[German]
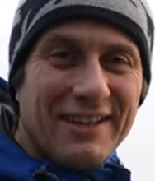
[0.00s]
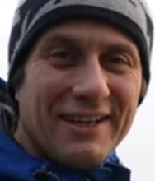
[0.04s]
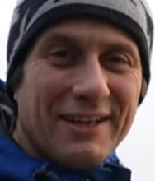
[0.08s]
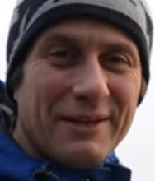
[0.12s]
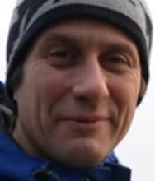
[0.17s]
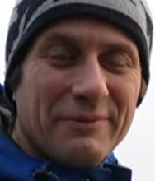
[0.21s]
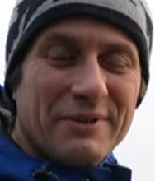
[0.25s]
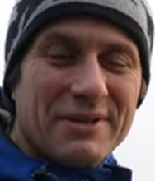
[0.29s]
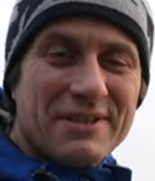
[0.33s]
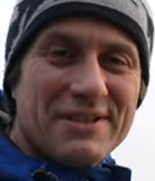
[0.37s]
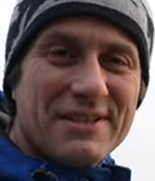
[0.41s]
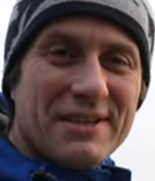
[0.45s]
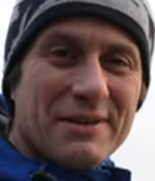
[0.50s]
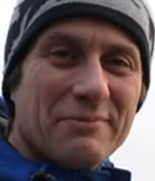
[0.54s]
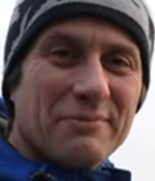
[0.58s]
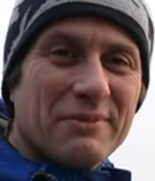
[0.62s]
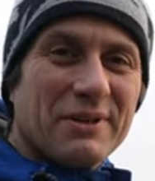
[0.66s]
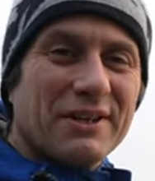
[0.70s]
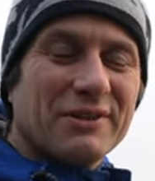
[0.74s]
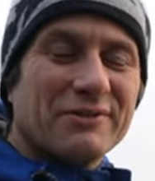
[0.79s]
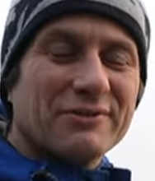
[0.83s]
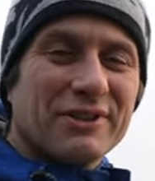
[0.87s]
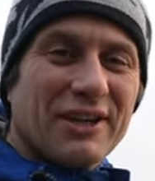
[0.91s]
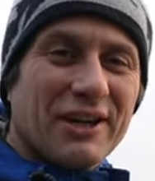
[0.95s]
Im
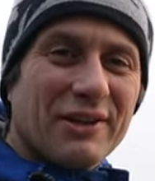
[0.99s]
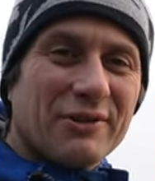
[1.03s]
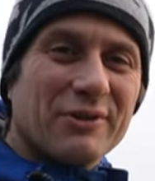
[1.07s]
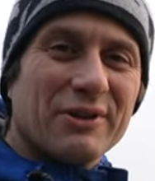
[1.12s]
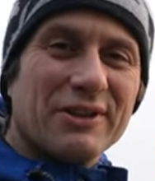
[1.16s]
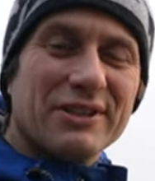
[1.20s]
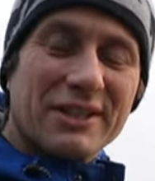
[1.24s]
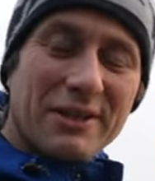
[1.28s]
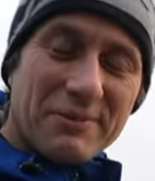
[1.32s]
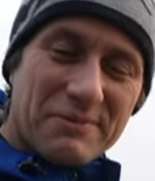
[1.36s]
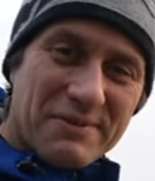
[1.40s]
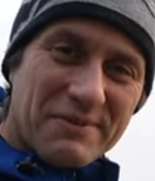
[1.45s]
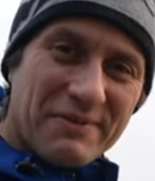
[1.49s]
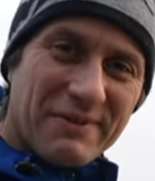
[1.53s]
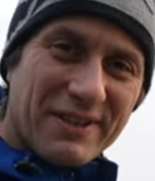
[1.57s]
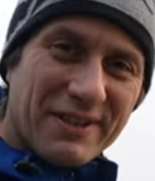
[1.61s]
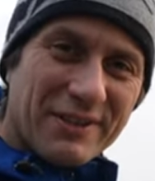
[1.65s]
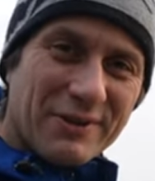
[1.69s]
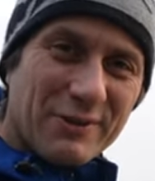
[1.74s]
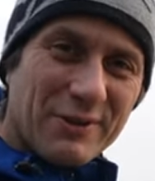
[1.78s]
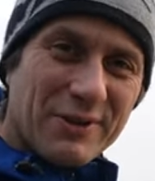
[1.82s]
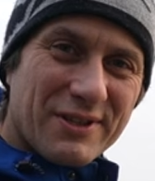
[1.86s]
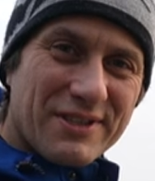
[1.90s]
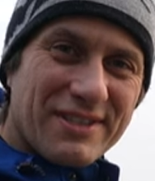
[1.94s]
Dezember und Januar gibt es wieder
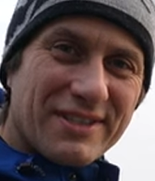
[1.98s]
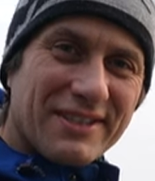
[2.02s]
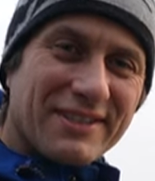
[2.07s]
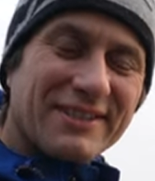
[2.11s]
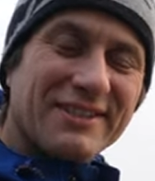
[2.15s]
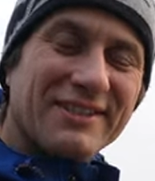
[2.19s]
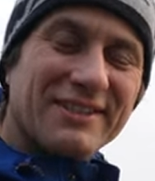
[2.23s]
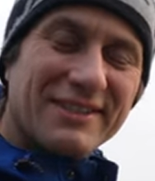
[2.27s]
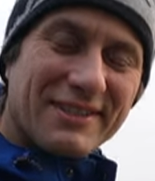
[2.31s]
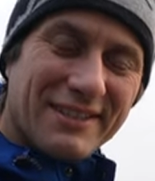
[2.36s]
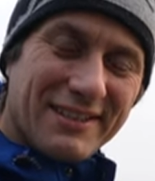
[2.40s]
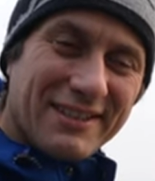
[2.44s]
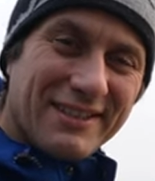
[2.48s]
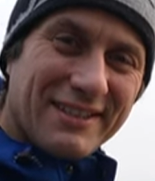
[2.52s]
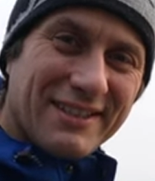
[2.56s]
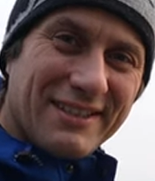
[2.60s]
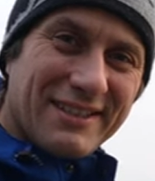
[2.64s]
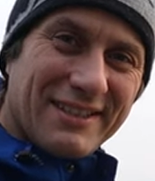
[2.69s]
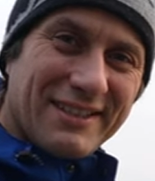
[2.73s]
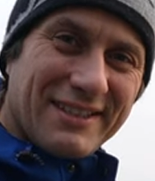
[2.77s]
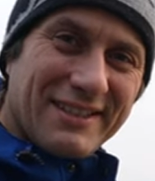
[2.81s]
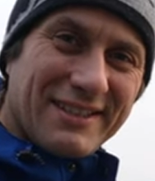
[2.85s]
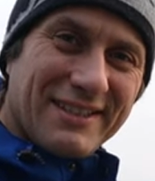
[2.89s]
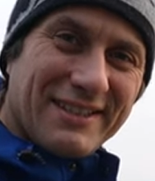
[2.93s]
Kurse.
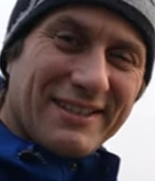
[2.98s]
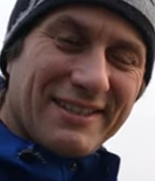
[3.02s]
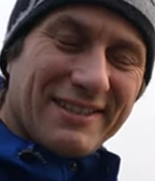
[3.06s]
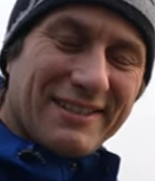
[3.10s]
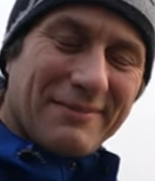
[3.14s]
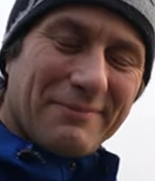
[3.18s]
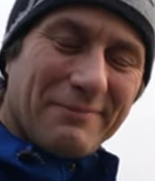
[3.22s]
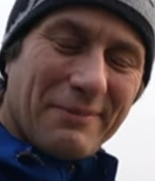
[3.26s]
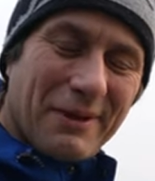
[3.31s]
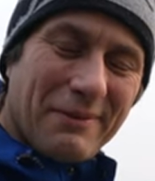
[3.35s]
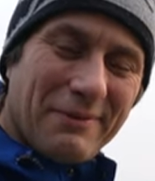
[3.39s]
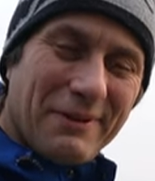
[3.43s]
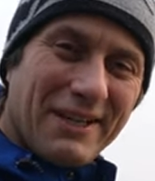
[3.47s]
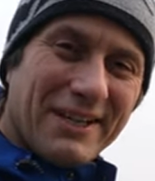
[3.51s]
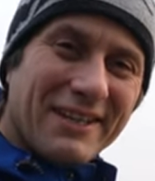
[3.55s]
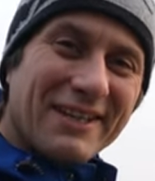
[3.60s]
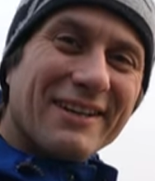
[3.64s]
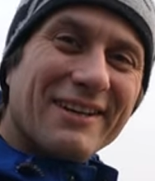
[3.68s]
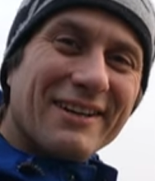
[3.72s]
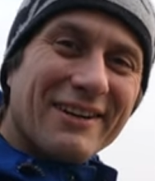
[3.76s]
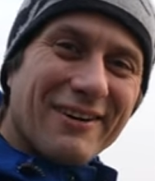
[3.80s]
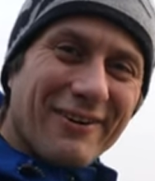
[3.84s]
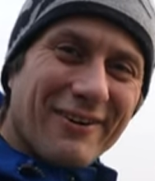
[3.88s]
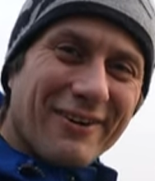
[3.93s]
Bye bye,
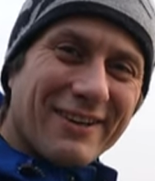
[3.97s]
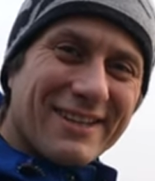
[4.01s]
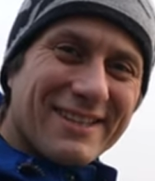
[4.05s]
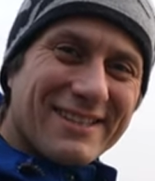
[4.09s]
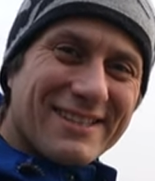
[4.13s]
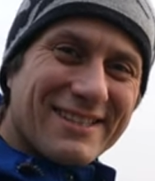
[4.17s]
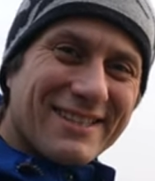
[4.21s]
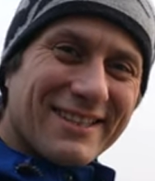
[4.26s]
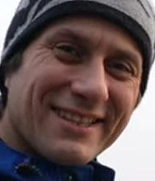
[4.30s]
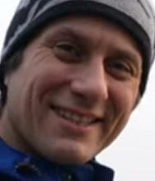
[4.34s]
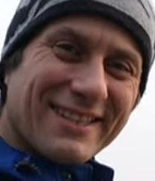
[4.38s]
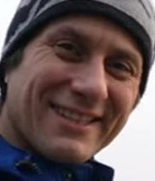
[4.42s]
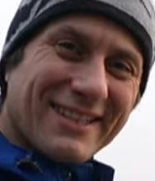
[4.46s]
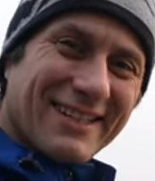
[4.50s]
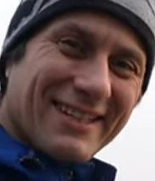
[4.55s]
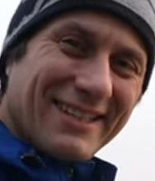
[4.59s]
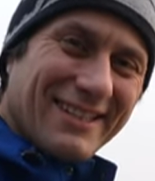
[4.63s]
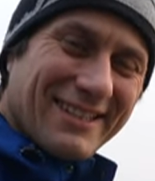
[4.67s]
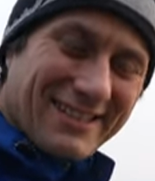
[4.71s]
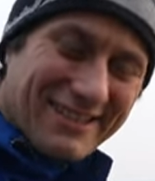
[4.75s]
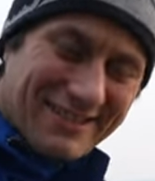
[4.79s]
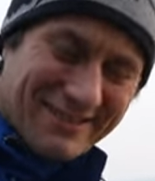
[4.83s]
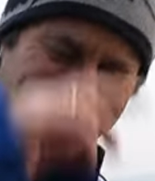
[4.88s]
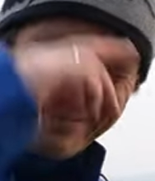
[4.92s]
euer Sigi.
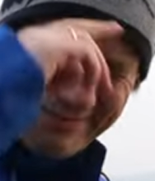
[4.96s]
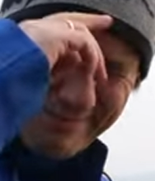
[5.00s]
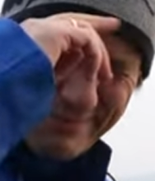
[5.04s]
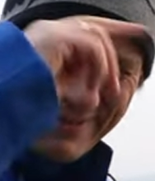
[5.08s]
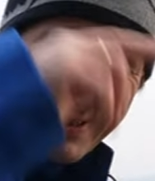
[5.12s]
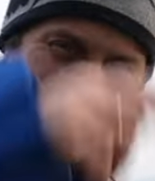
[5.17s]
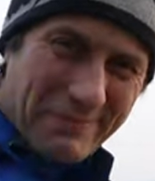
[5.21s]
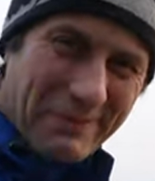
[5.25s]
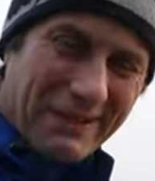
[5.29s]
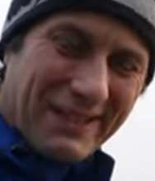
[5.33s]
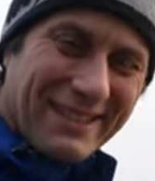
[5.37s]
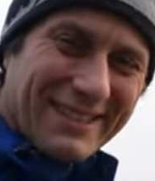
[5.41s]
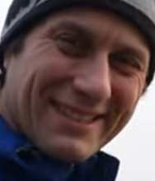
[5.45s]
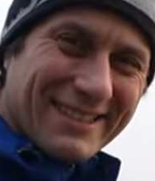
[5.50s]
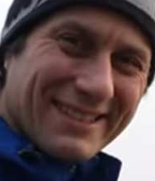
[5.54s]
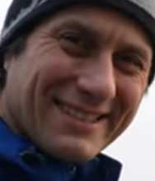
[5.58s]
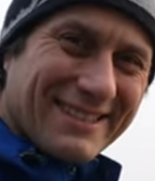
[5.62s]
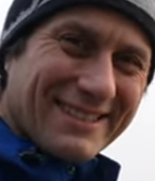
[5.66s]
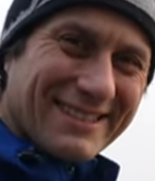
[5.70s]
Bis bald.